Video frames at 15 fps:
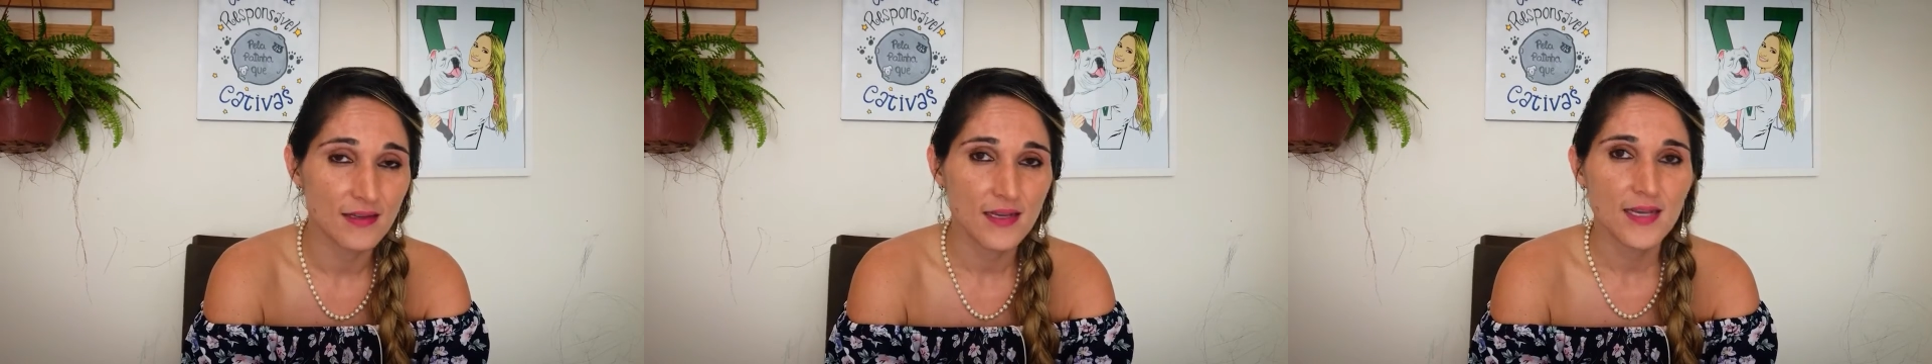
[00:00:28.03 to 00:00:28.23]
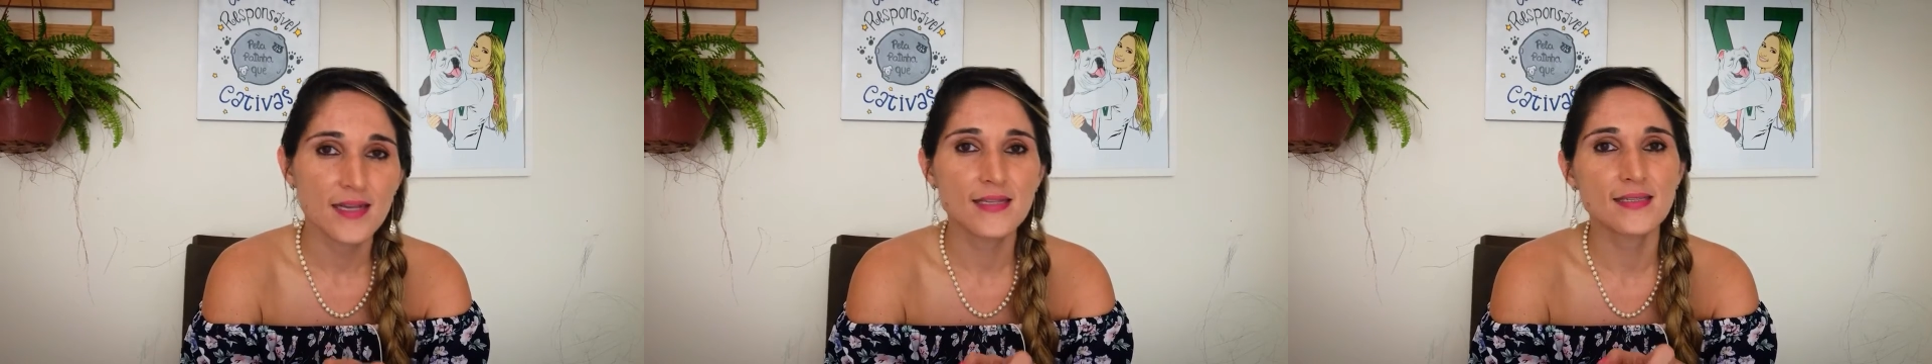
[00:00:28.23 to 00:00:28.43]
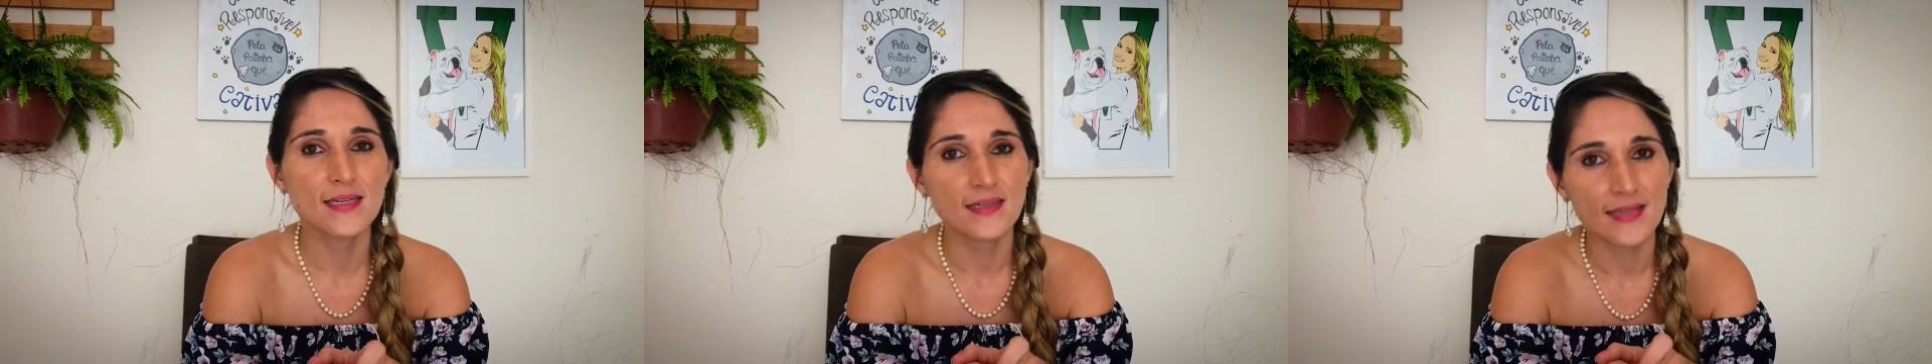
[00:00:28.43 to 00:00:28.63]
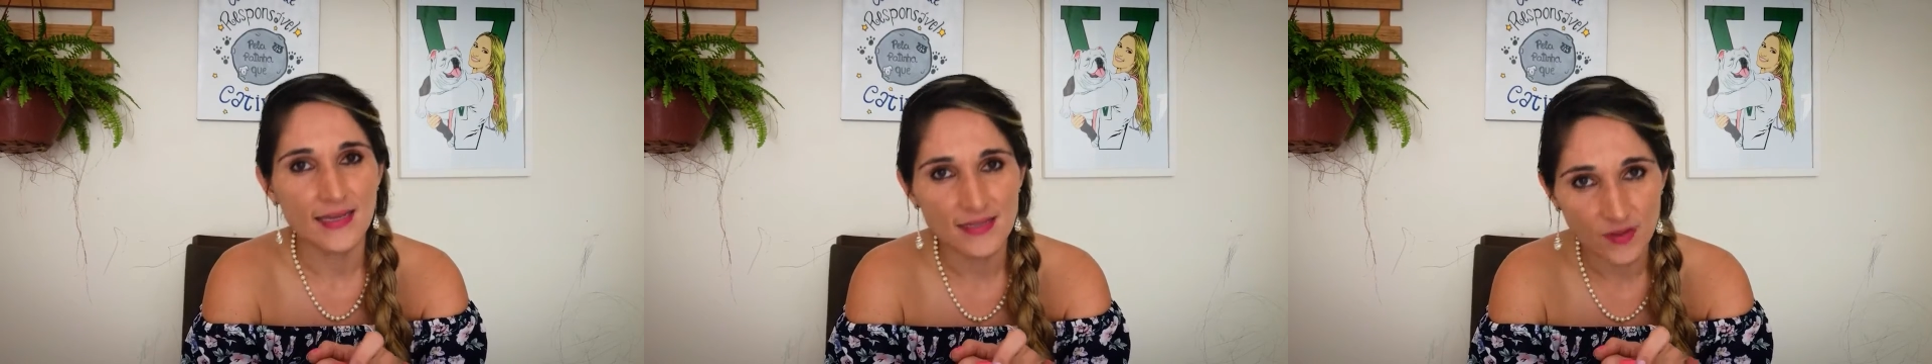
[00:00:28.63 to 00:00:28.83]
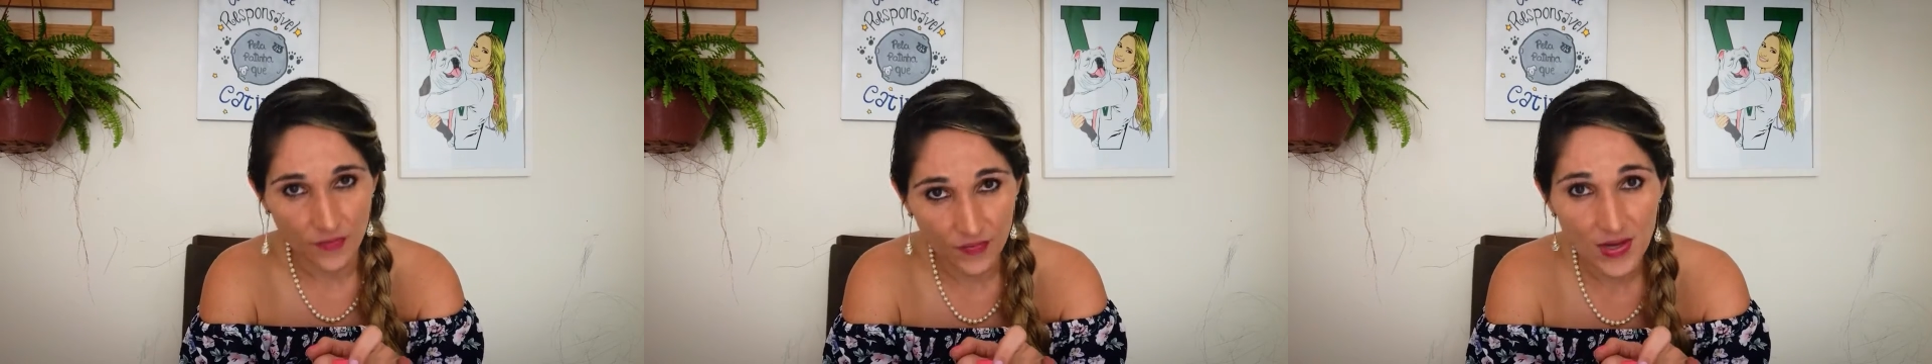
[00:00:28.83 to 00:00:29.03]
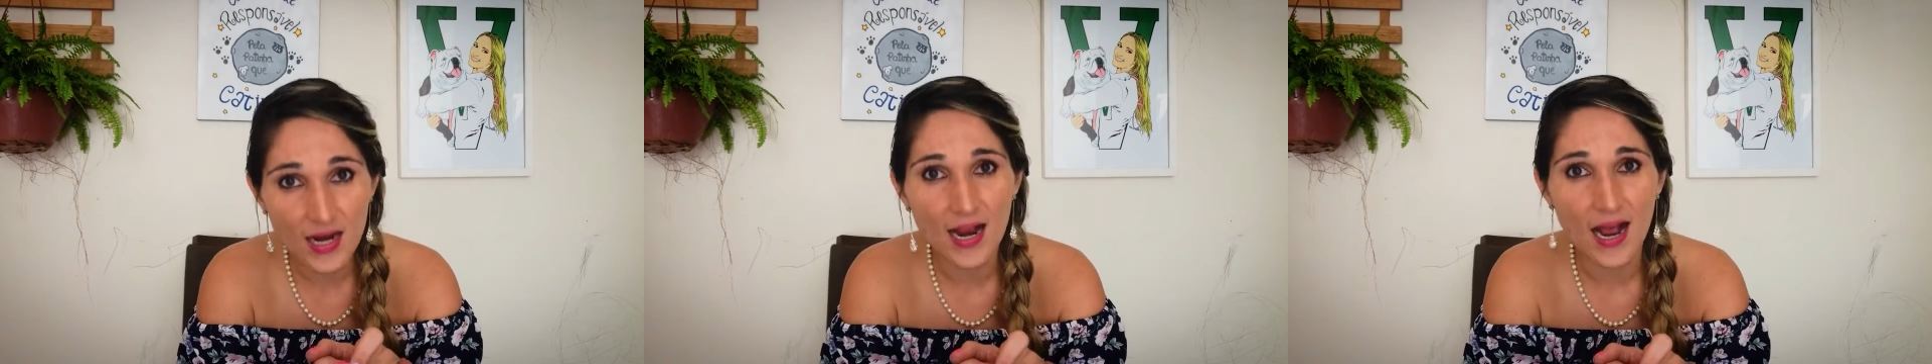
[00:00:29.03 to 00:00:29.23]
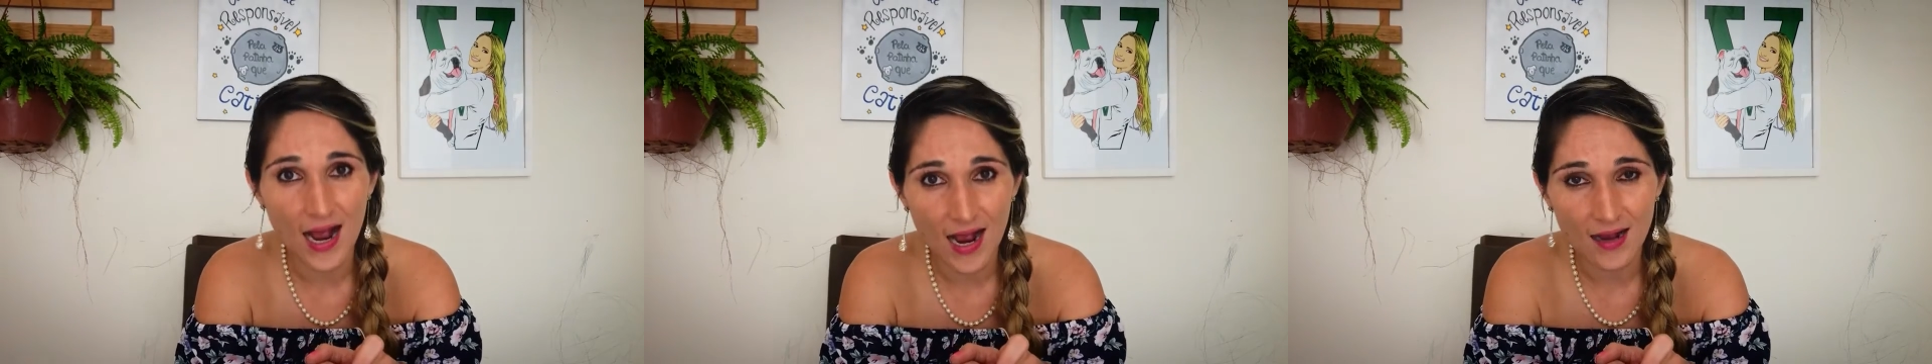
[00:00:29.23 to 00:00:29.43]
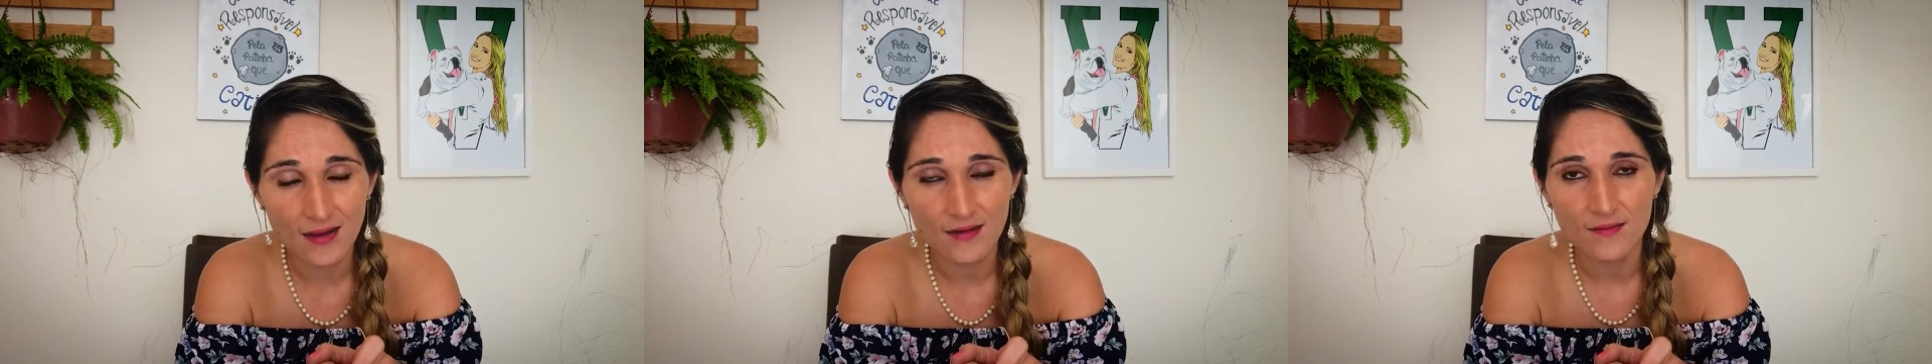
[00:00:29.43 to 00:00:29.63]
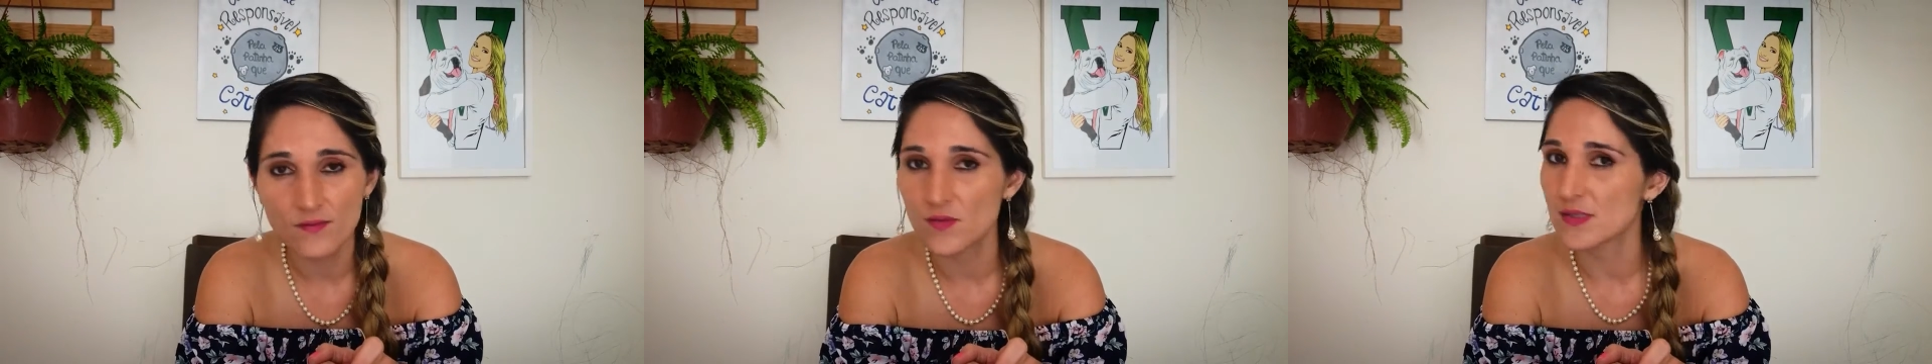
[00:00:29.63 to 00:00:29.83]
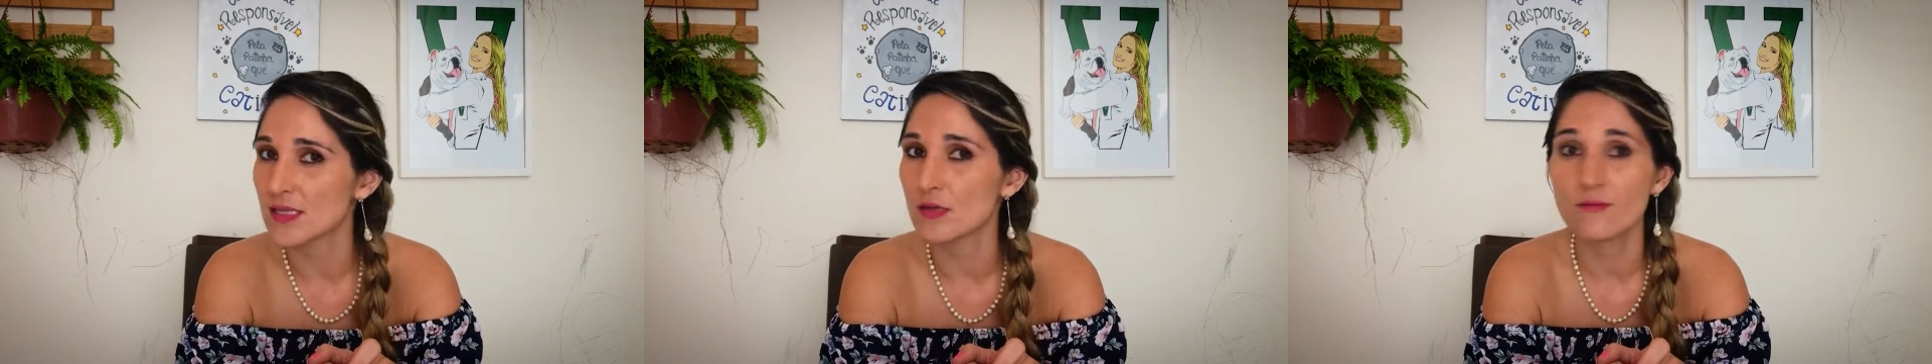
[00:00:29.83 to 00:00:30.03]
e se intensificar,
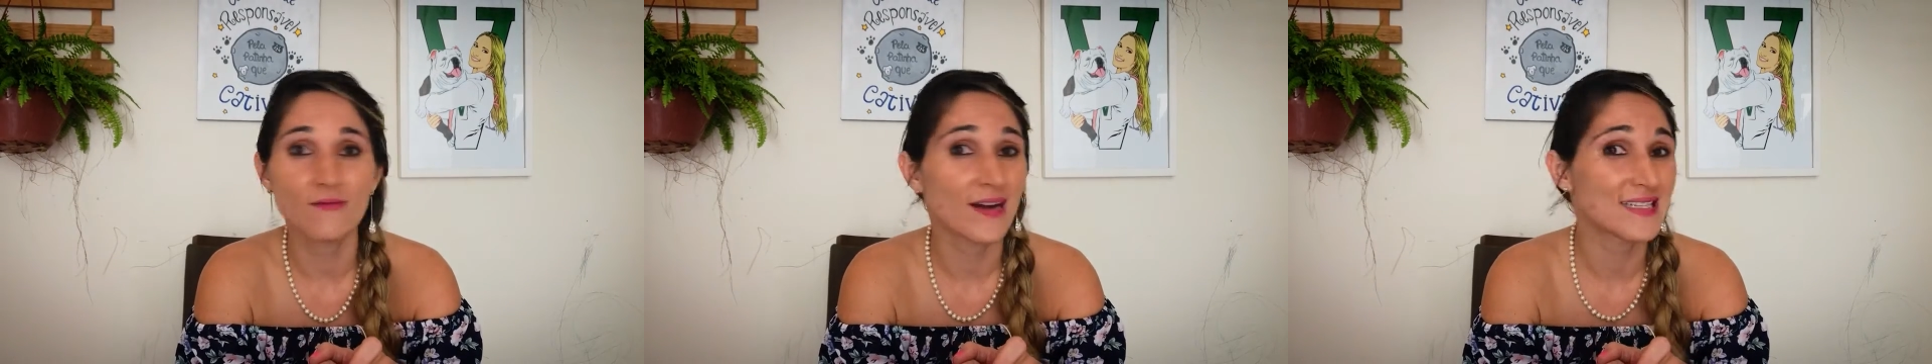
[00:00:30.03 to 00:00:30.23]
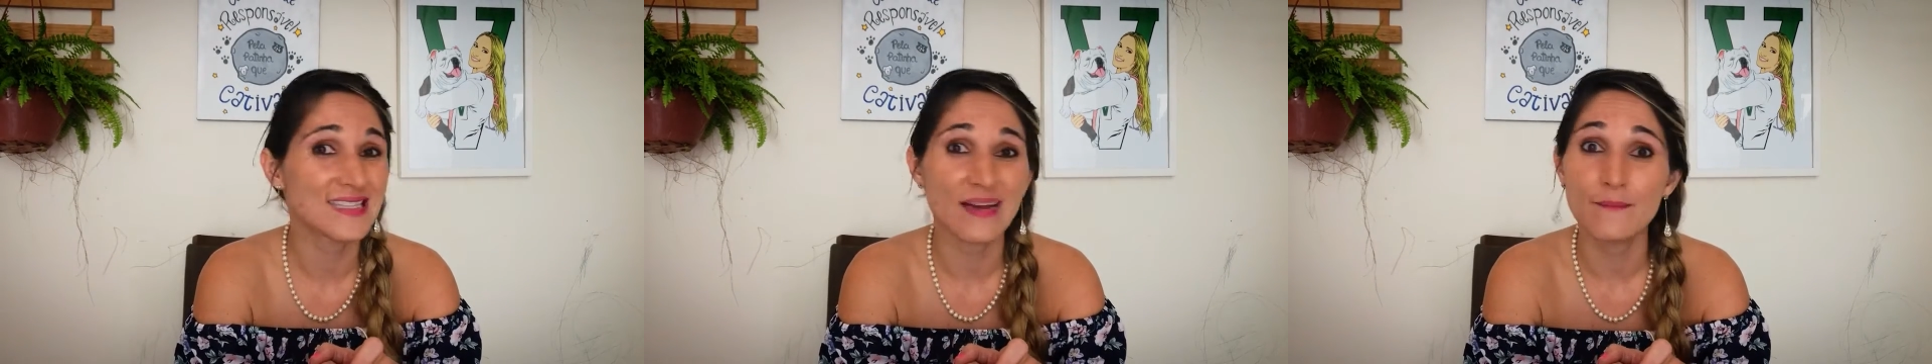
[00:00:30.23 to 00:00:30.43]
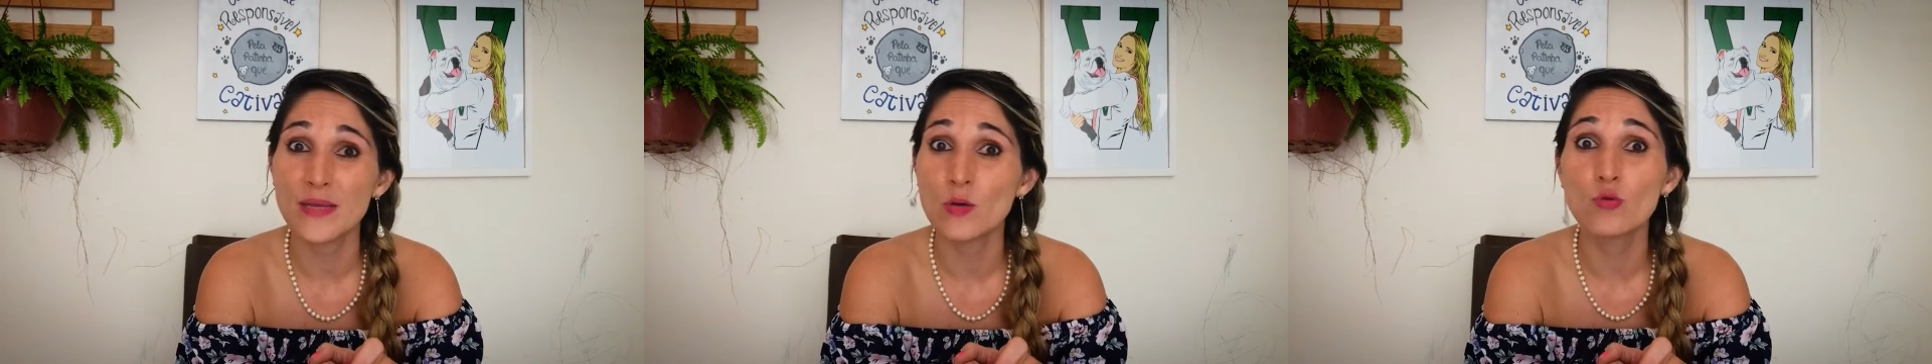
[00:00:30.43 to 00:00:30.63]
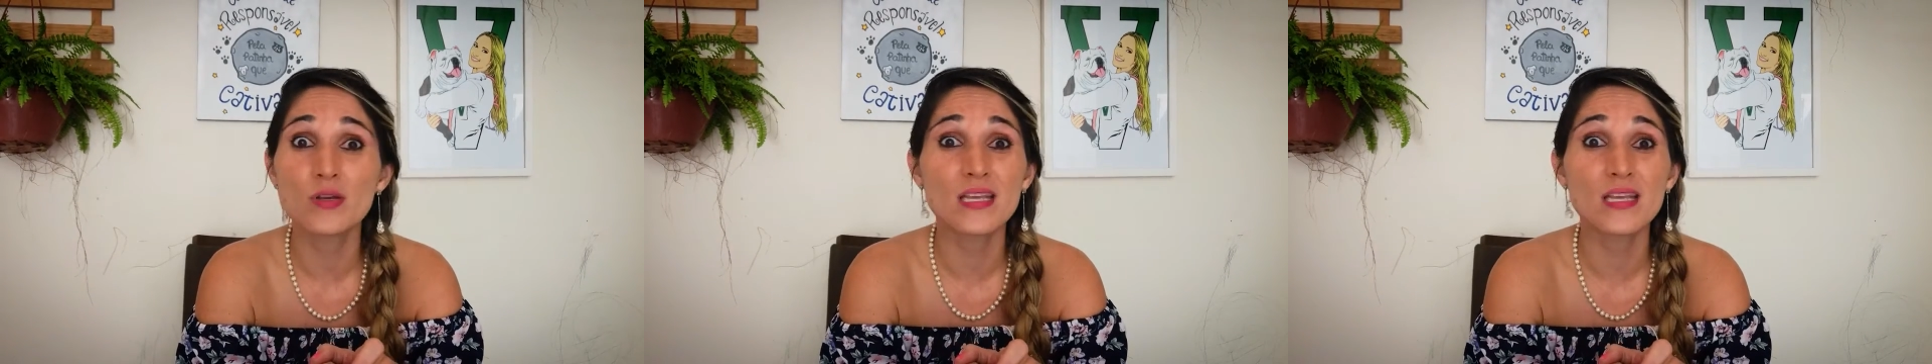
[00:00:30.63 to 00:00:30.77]
você não vai saber o